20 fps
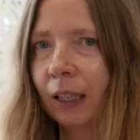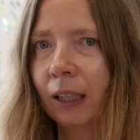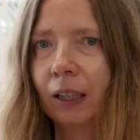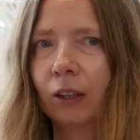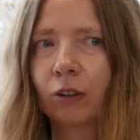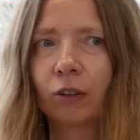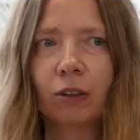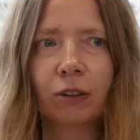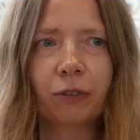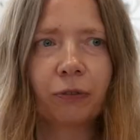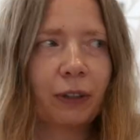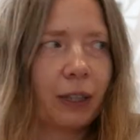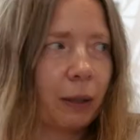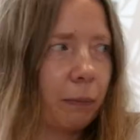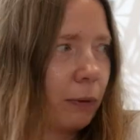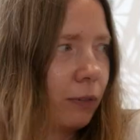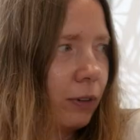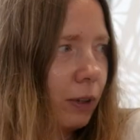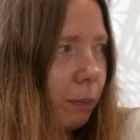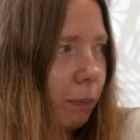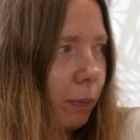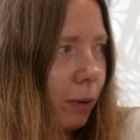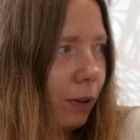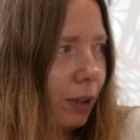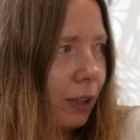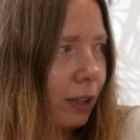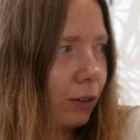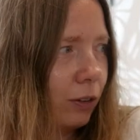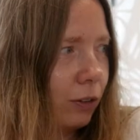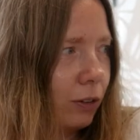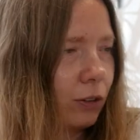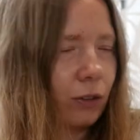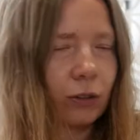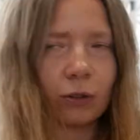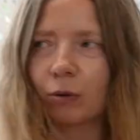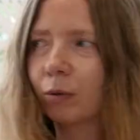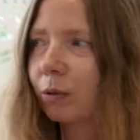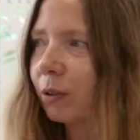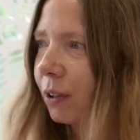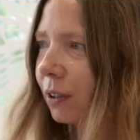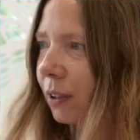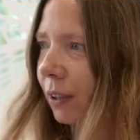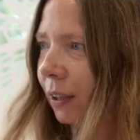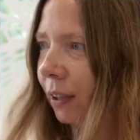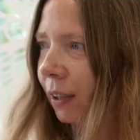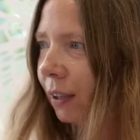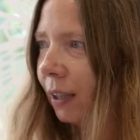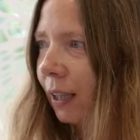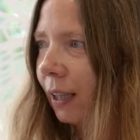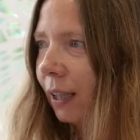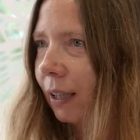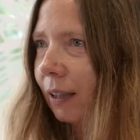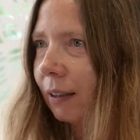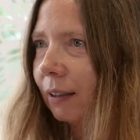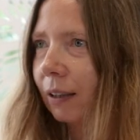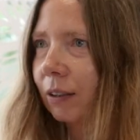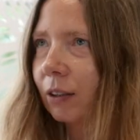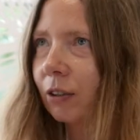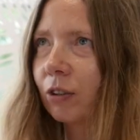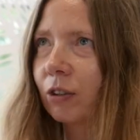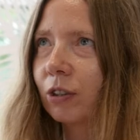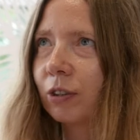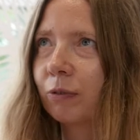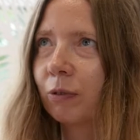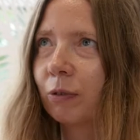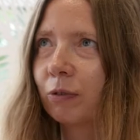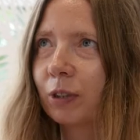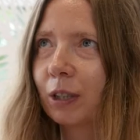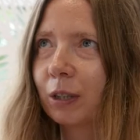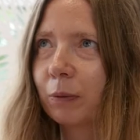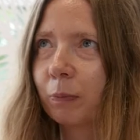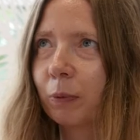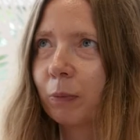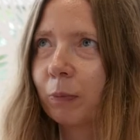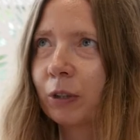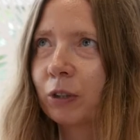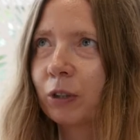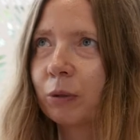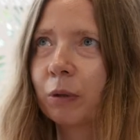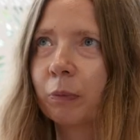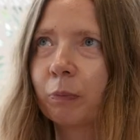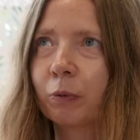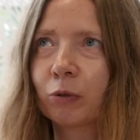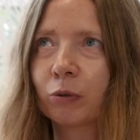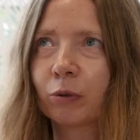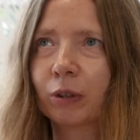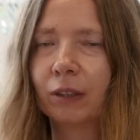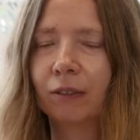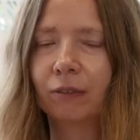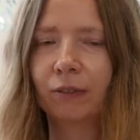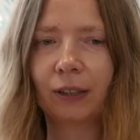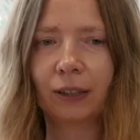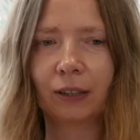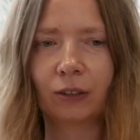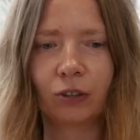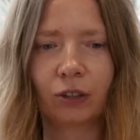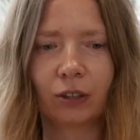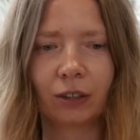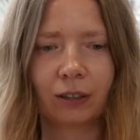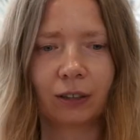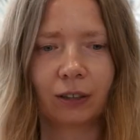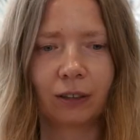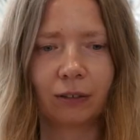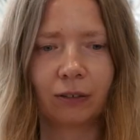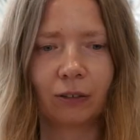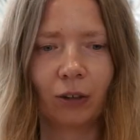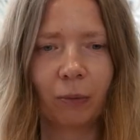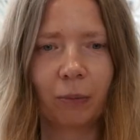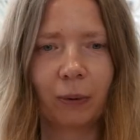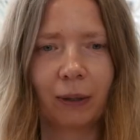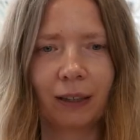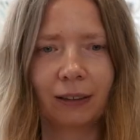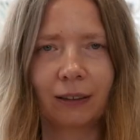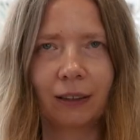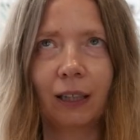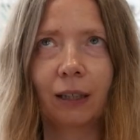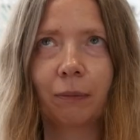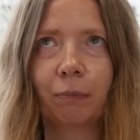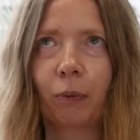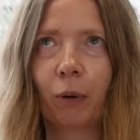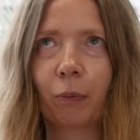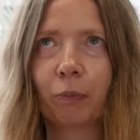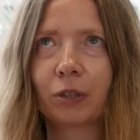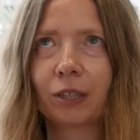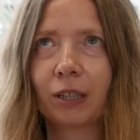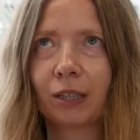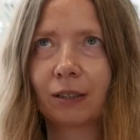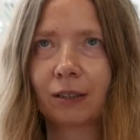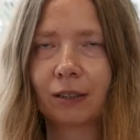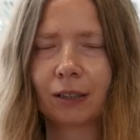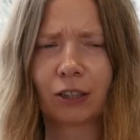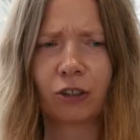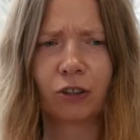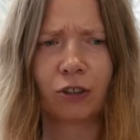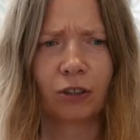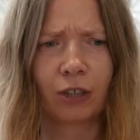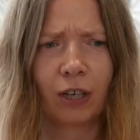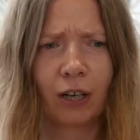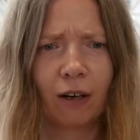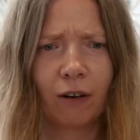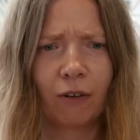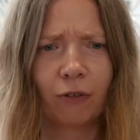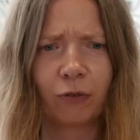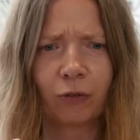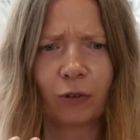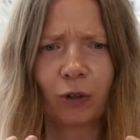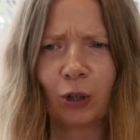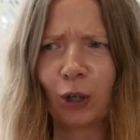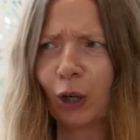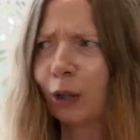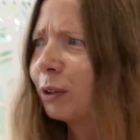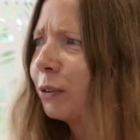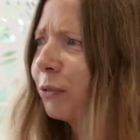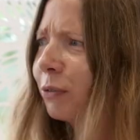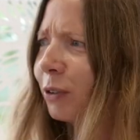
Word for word: I to otwiera pewne pole do dyskusji, dlatego że wówczas będziemy poszukiwać e, dobra nie poprzez jakiś wgląd w